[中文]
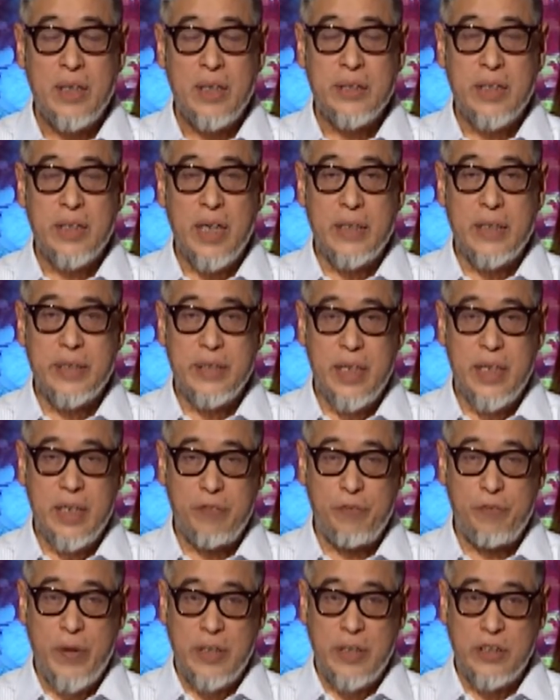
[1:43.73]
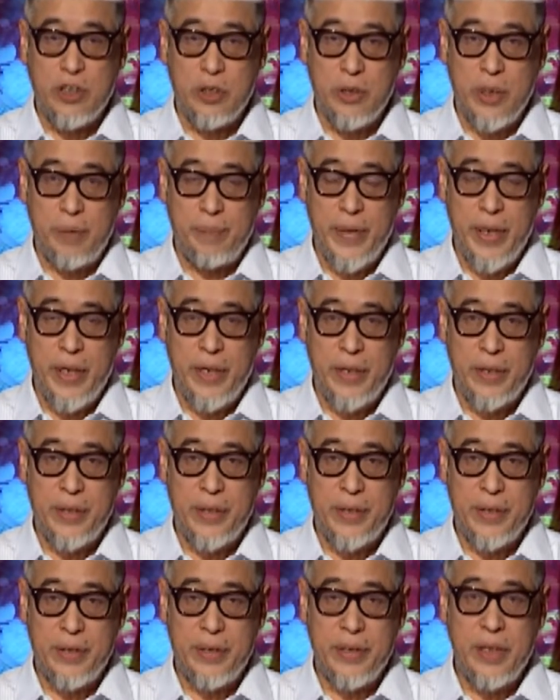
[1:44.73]
在这个范畴里边，
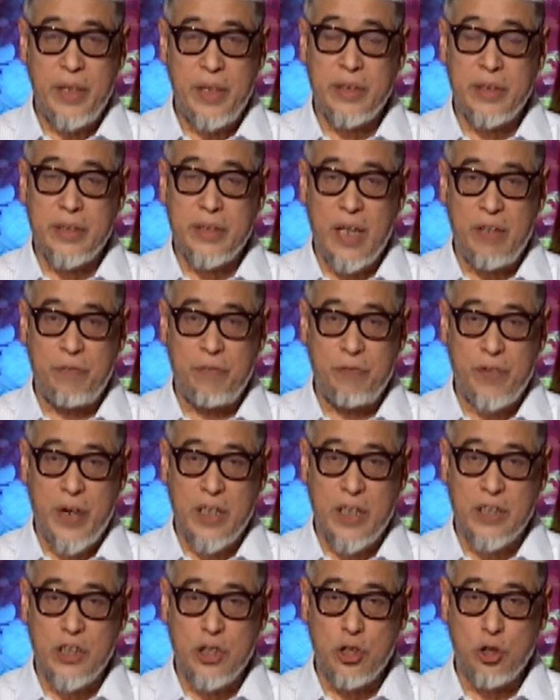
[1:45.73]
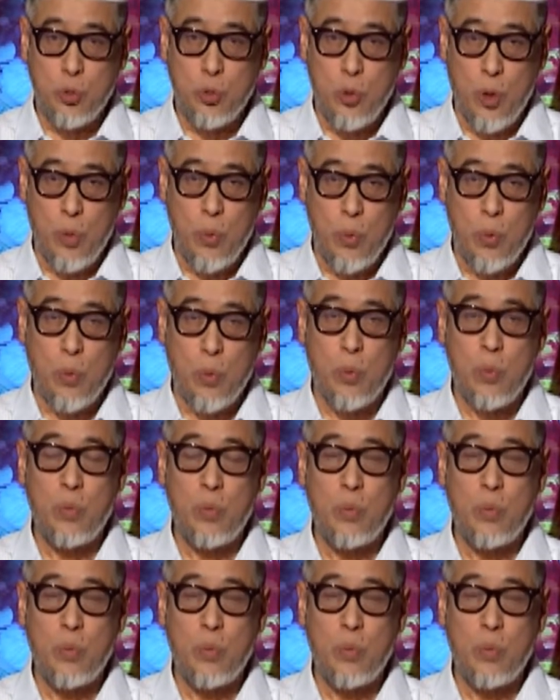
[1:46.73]
一旦发生错误。